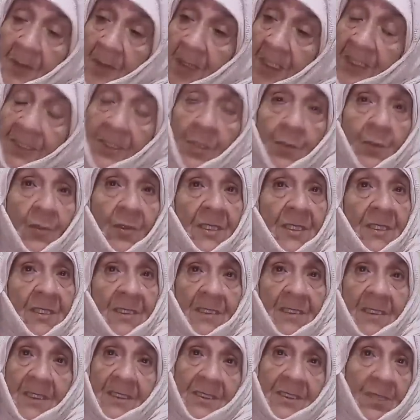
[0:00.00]
هذا هو
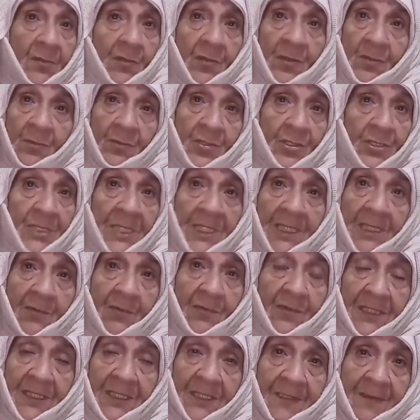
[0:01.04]
هذا هو المشكله
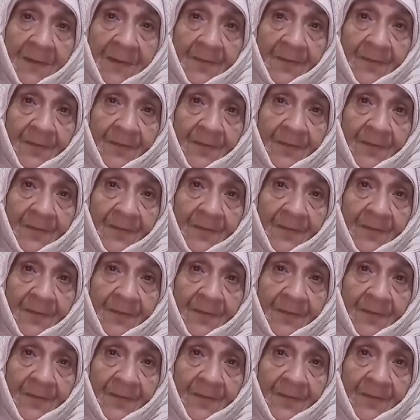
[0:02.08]
ولدي